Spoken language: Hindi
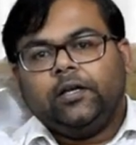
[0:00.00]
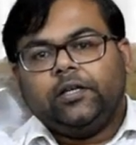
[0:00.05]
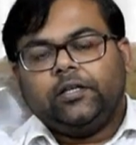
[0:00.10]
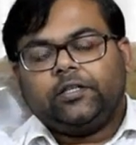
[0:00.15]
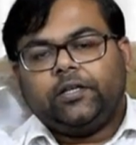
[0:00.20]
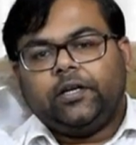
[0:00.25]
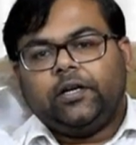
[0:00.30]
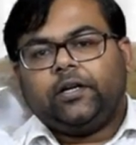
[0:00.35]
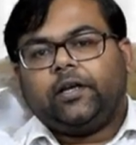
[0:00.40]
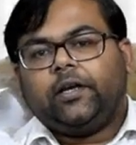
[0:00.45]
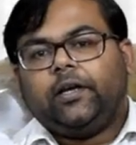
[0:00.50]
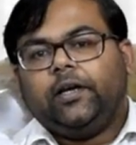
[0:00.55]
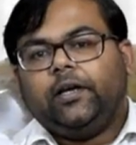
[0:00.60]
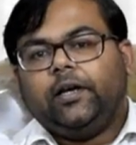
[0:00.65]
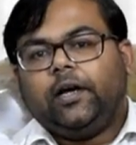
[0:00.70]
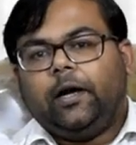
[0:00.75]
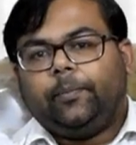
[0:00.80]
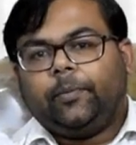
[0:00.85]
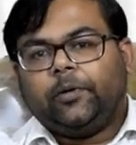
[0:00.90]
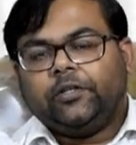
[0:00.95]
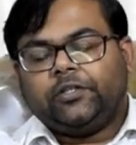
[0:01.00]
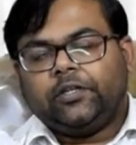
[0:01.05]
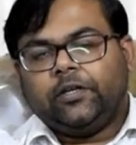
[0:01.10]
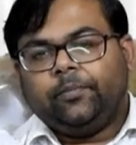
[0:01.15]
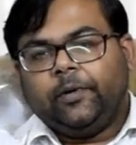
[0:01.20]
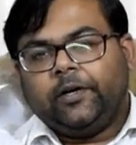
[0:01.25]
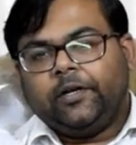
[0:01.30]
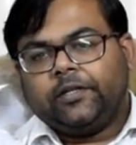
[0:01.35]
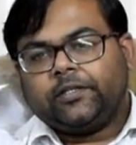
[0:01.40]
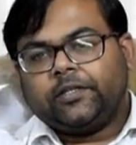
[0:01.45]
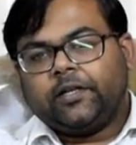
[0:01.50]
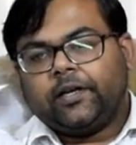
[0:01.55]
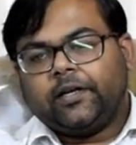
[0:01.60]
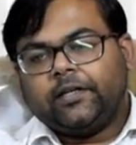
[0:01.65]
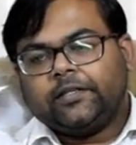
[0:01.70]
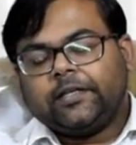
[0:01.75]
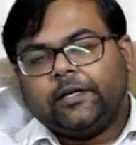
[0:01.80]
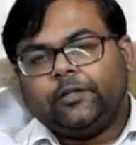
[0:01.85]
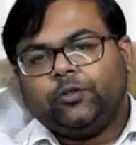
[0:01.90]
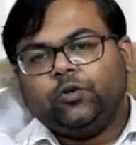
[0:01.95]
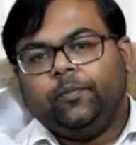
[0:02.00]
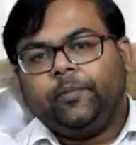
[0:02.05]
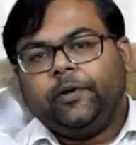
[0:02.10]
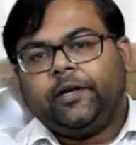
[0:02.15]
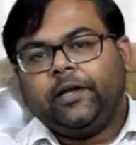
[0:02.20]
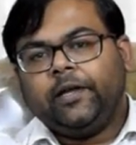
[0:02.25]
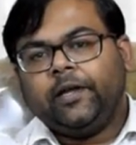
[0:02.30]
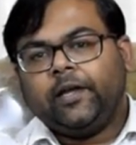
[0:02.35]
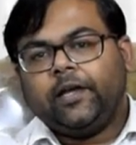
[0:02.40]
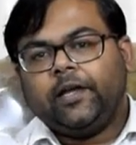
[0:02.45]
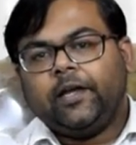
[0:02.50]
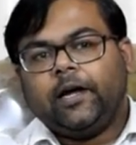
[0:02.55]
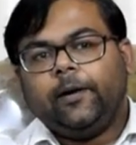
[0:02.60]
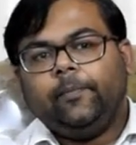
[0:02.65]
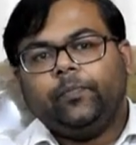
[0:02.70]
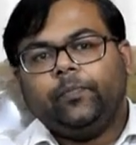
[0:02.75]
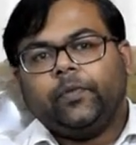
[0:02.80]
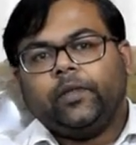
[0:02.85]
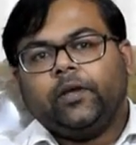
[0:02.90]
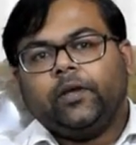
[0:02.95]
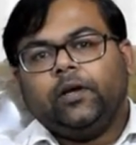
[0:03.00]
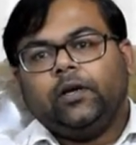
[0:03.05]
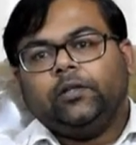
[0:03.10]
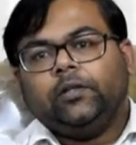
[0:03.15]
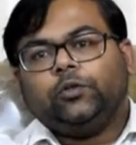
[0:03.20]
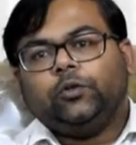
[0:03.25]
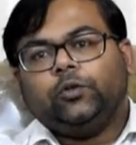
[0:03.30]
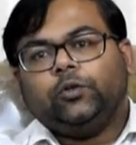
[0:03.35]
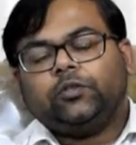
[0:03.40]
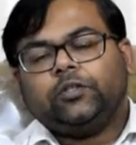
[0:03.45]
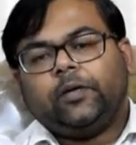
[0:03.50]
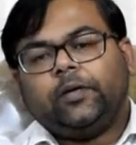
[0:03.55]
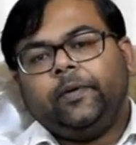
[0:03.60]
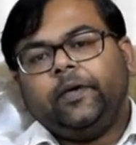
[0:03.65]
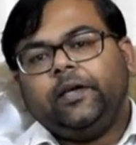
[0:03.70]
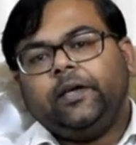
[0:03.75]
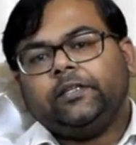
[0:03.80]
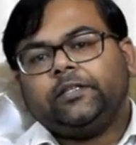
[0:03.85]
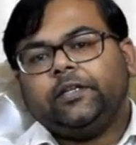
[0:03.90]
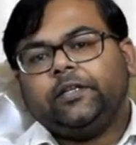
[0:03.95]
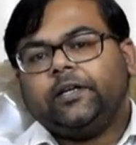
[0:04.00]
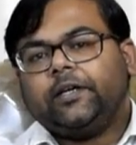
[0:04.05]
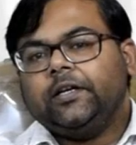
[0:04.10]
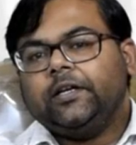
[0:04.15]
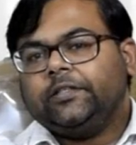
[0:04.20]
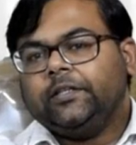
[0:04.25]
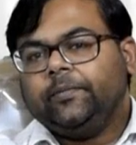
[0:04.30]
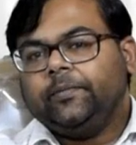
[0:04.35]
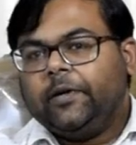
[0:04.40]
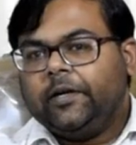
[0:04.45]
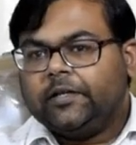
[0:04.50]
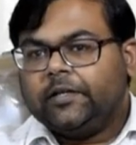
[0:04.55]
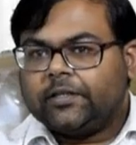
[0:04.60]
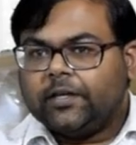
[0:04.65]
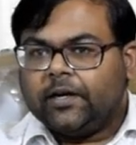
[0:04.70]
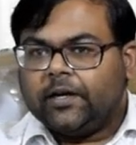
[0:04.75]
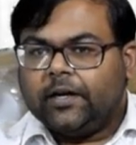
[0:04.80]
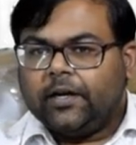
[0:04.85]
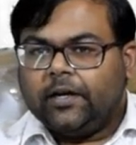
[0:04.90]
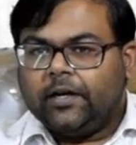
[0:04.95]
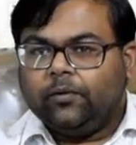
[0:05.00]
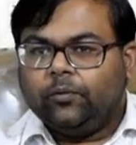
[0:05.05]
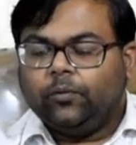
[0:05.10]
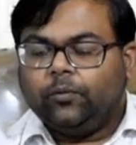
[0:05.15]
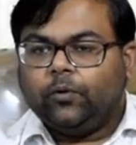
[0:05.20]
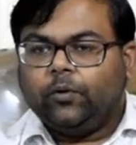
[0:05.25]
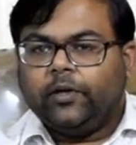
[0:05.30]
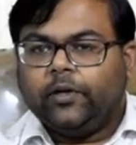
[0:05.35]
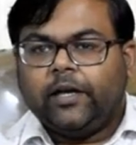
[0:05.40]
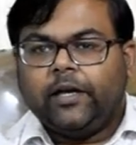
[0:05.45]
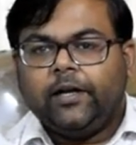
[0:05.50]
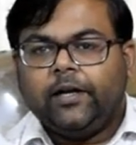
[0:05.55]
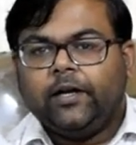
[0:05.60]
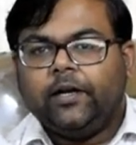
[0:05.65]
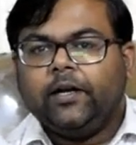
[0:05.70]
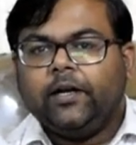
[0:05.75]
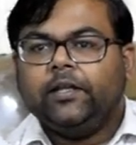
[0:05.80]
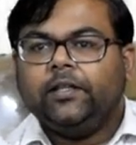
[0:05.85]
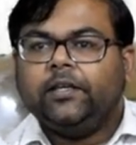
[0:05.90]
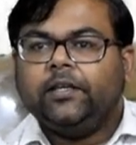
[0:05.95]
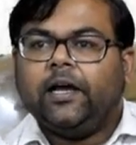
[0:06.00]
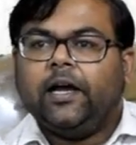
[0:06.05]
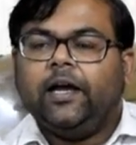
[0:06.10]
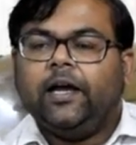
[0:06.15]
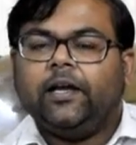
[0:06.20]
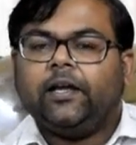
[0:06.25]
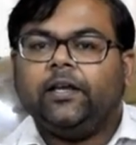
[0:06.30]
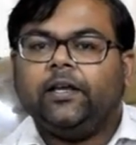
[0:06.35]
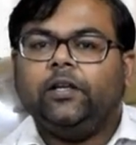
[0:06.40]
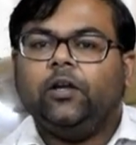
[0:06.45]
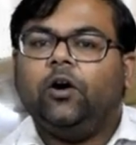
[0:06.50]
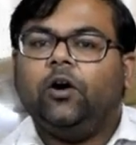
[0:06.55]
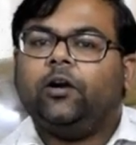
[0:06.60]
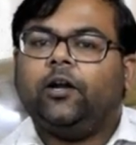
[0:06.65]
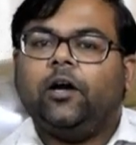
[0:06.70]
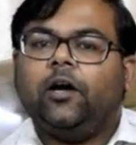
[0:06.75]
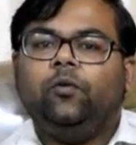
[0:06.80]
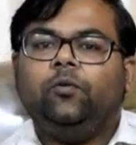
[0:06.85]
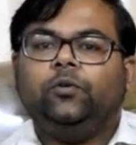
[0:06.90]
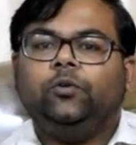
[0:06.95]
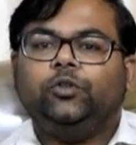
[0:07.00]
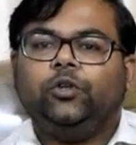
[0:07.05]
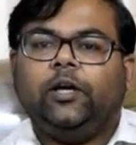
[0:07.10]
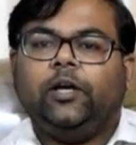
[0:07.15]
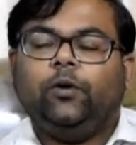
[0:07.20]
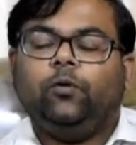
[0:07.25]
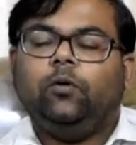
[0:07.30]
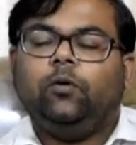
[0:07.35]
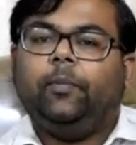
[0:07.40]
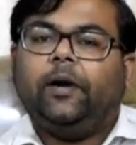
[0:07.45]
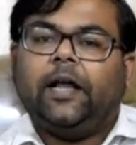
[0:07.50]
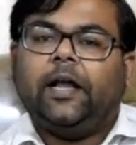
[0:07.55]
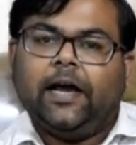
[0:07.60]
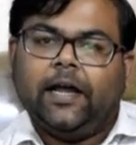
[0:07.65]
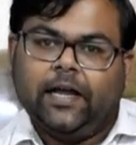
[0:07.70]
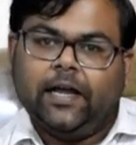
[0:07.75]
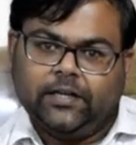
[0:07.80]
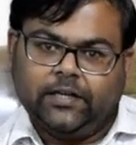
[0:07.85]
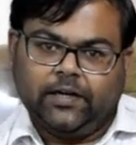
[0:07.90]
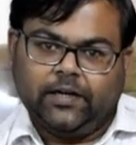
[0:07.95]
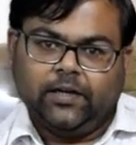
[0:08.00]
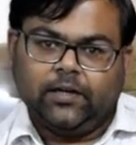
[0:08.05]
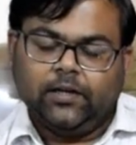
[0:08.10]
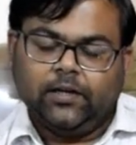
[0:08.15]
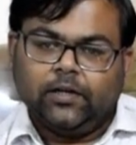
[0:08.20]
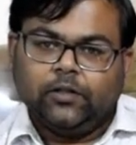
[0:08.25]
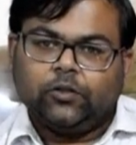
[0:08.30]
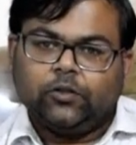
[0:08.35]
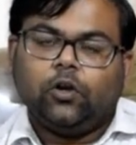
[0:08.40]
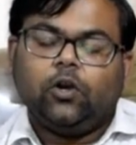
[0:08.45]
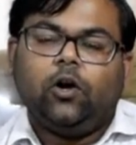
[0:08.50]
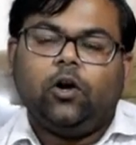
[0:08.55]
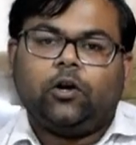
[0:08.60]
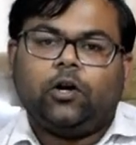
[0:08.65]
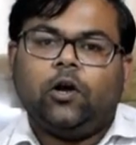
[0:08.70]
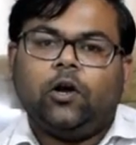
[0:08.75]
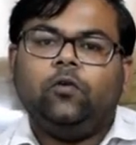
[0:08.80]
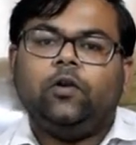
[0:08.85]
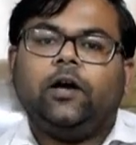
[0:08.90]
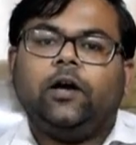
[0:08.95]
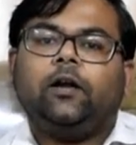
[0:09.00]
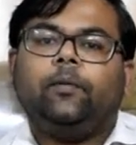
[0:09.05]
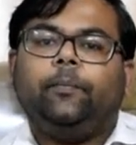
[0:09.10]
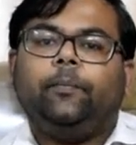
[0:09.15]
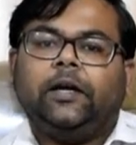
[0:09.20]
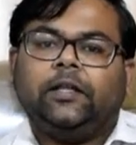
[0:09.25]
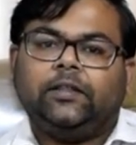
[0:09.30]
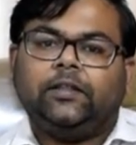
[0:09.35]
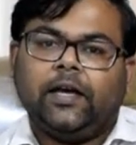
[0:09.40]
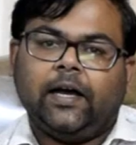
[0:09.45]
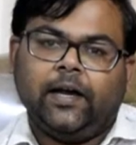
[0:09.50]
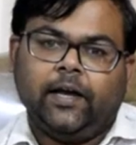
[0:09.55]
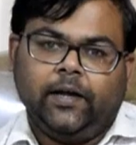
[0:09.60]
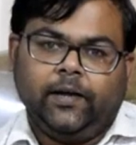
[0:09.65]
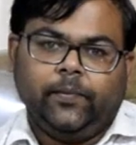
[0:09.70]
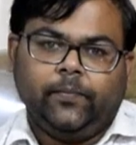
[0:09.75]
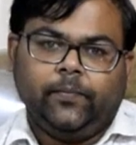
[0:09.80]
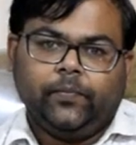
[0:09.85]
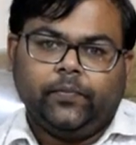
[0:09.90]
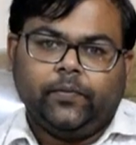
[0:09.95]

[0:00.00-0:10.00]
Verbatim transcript: स्टेट के आपके चीफ मिनिस्टर के साथ जो मीटिंग किया तो सभी स्टेट के चीफ मिनिस्टर ने उनको यही निर्णय दिया है कि लॉकडाउन जो है वो बढ़ाया जाए तो लॉकडाउन अगर बढ़ता है